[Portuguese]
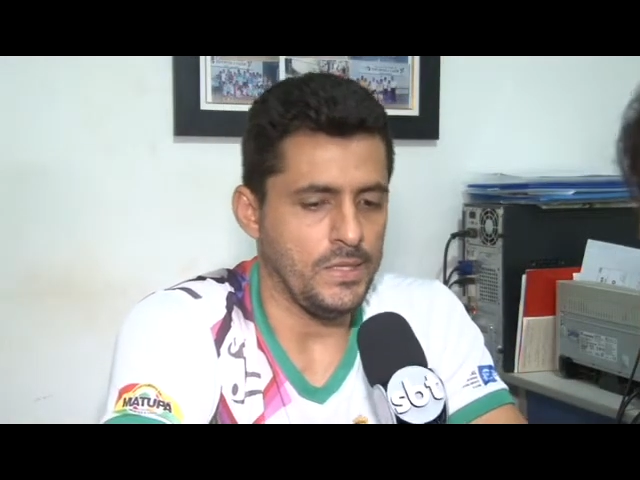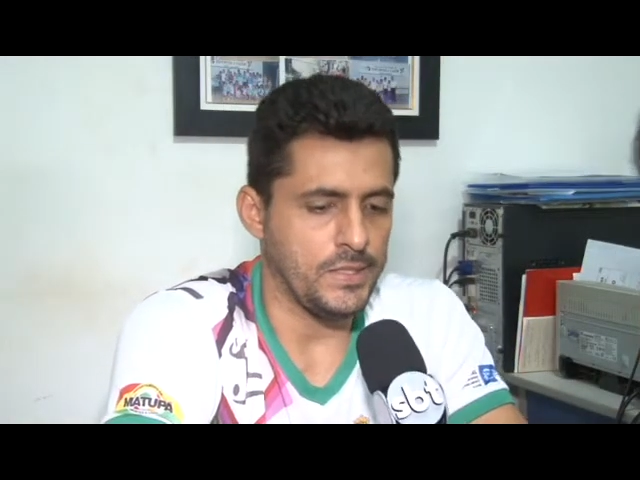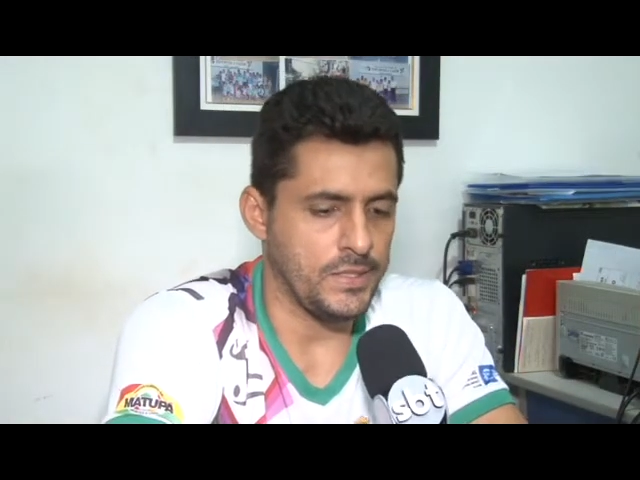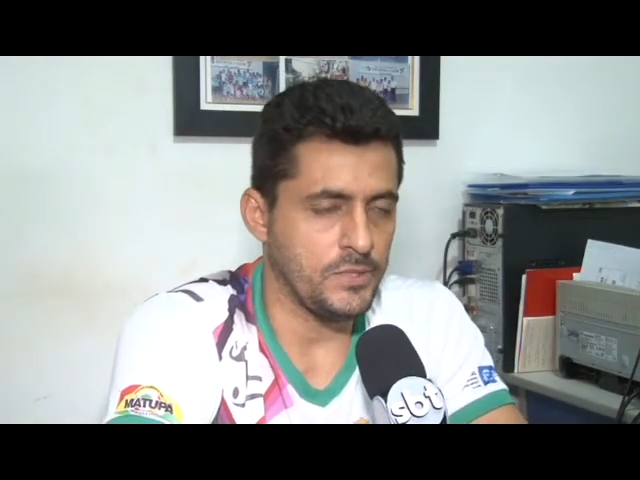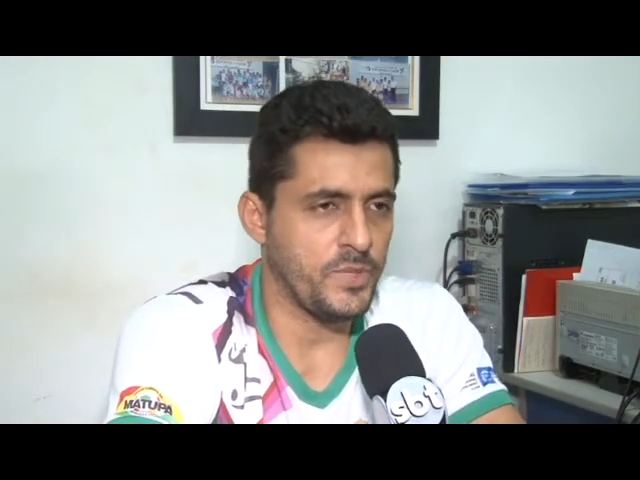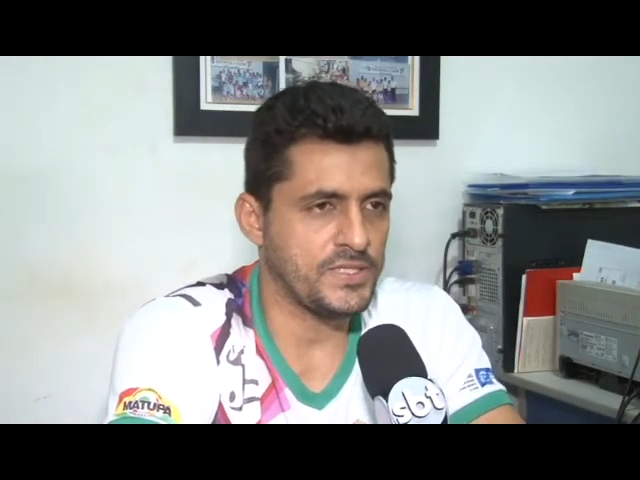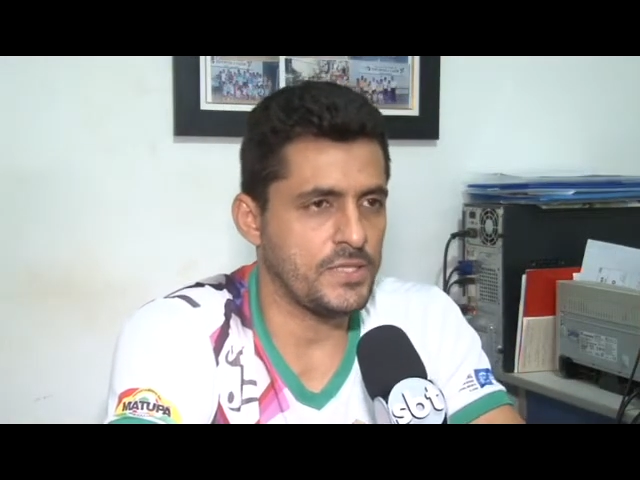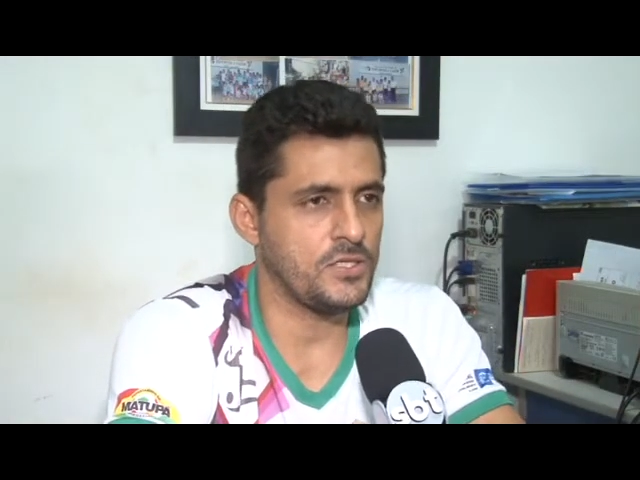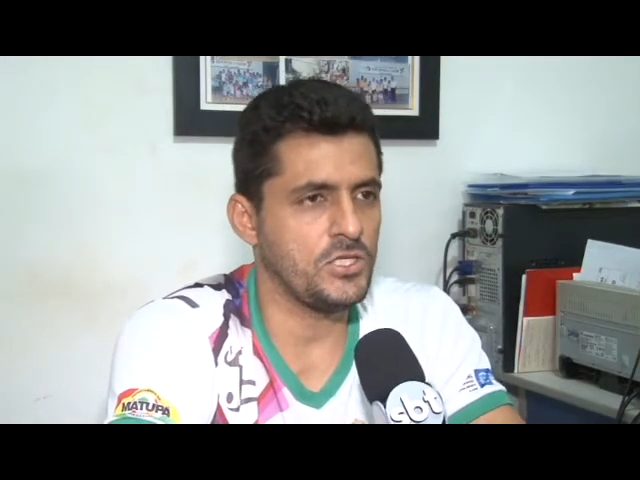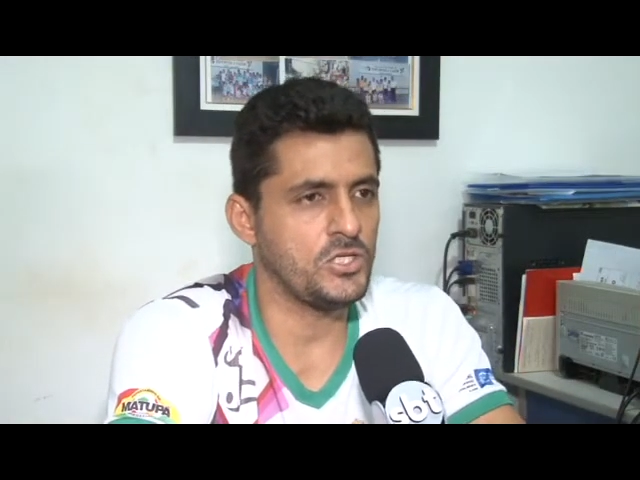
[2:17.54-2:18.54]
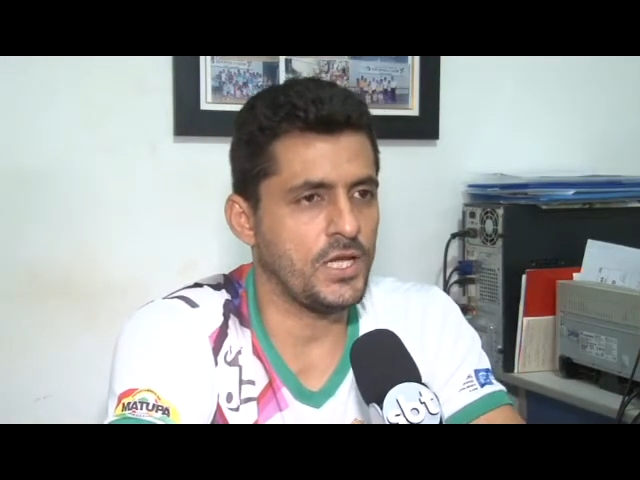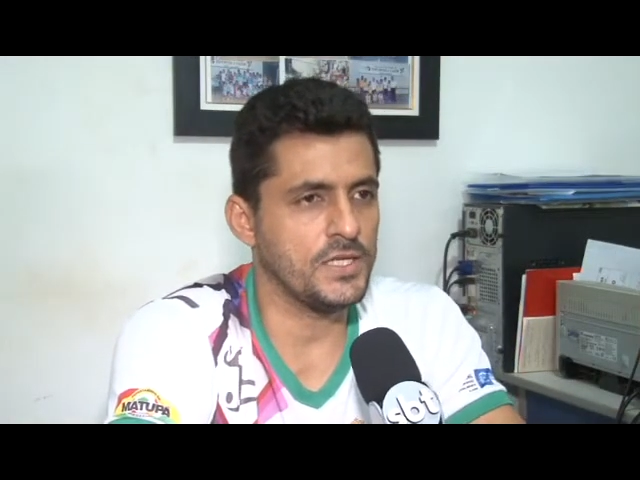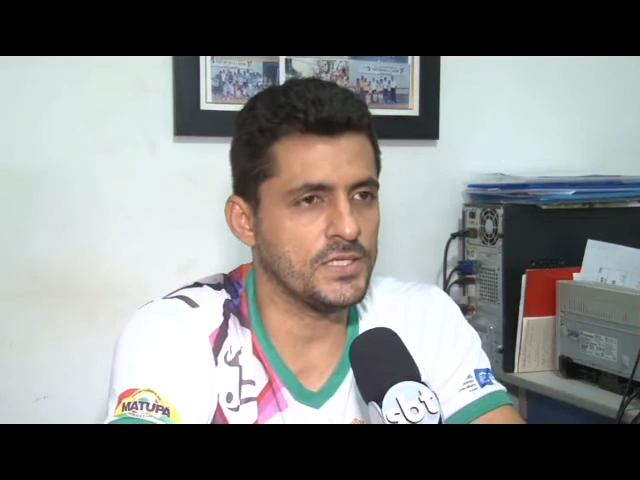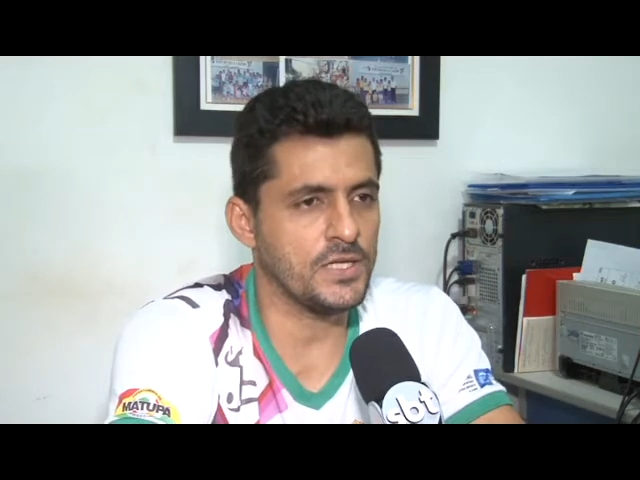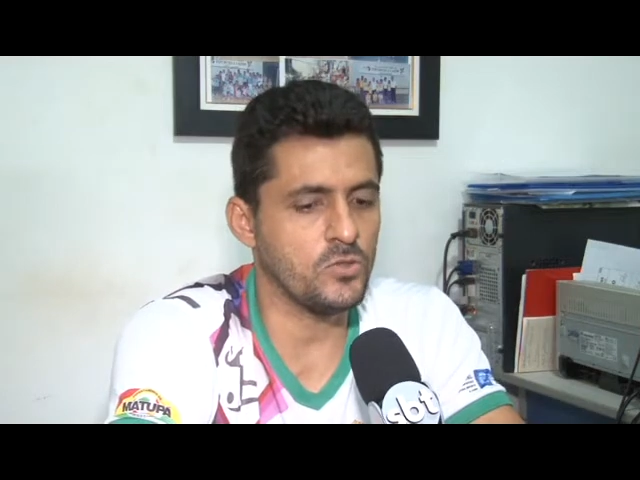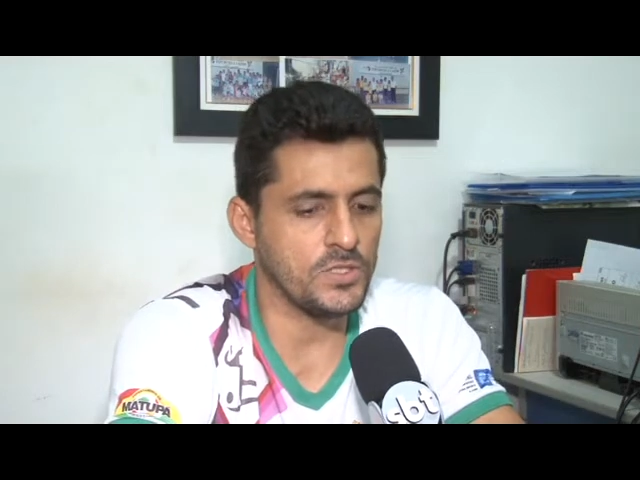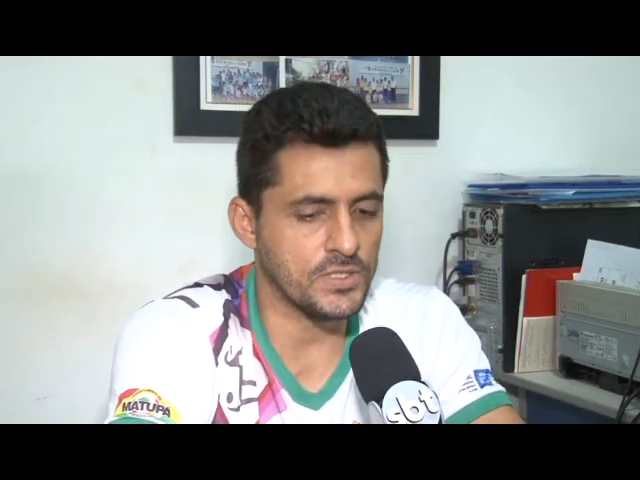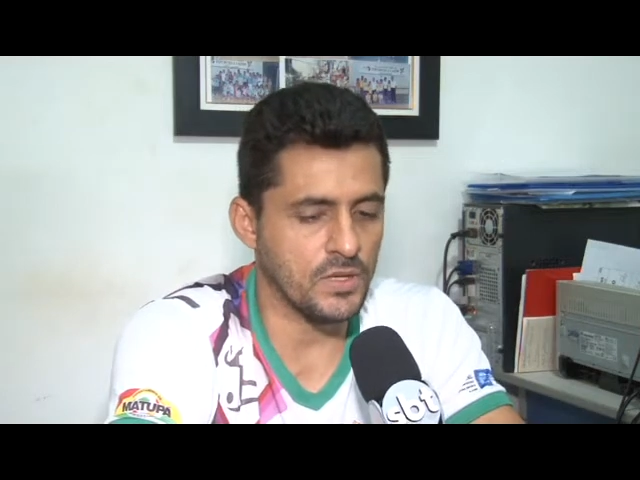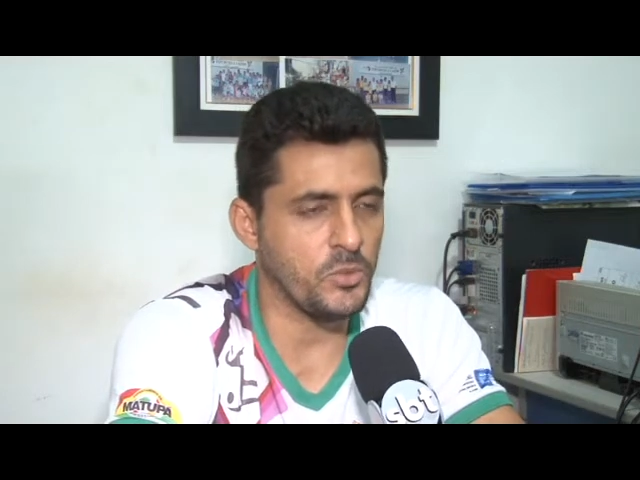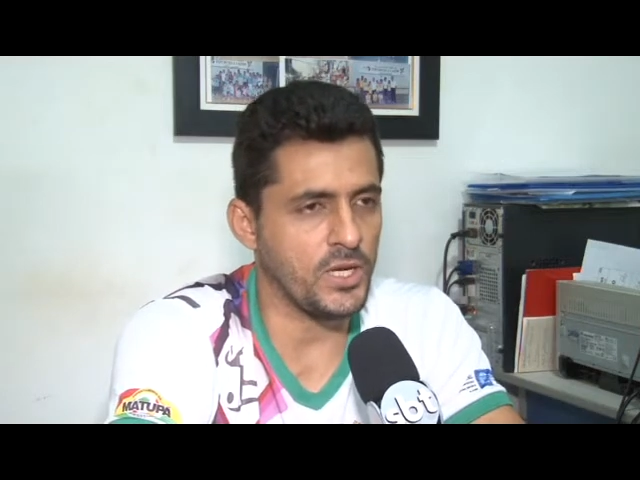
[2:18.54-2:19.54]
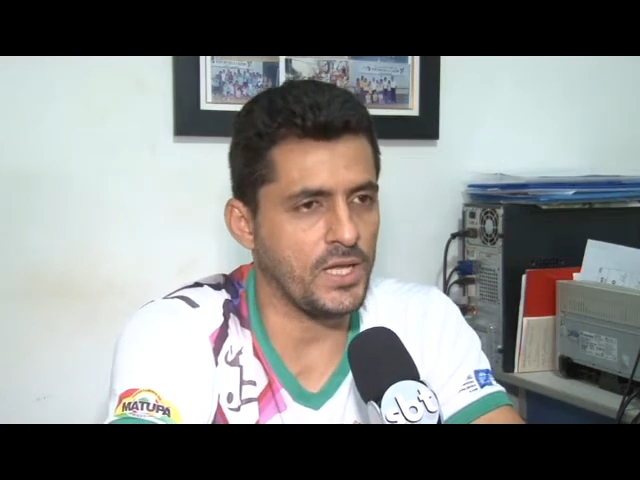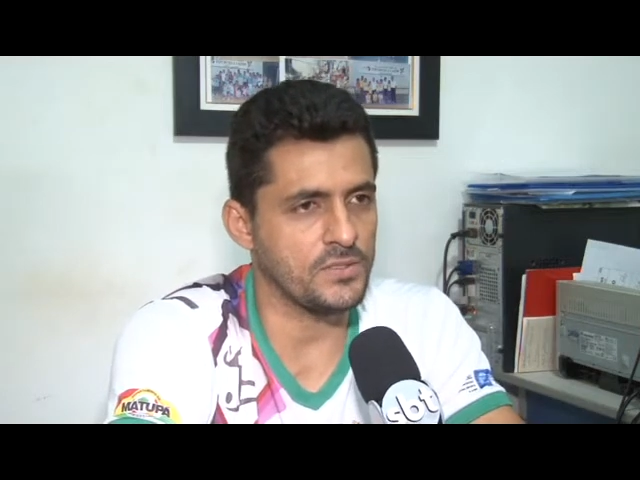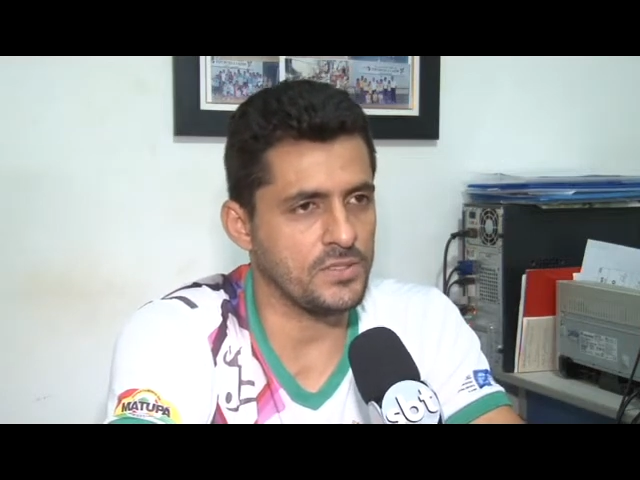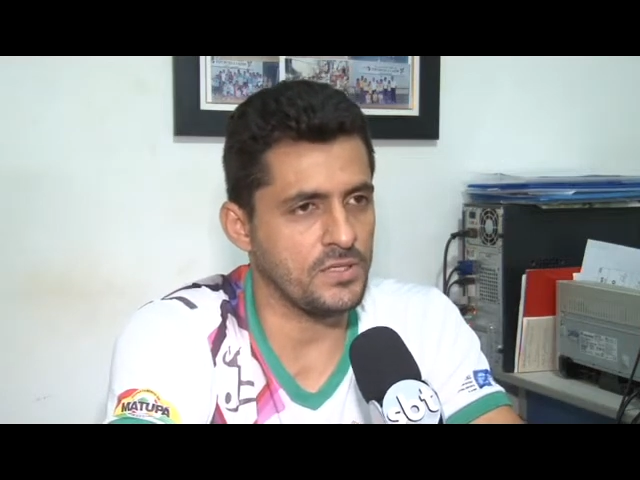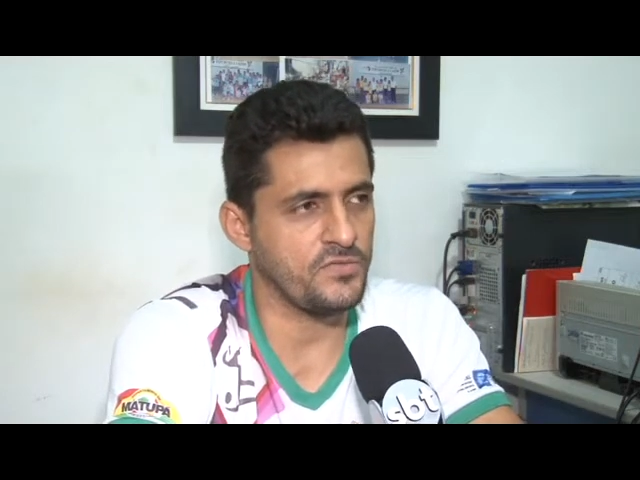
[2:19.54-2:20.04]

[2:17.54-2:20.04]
É, ano passado a gente já resgatou esses campeonatos, né?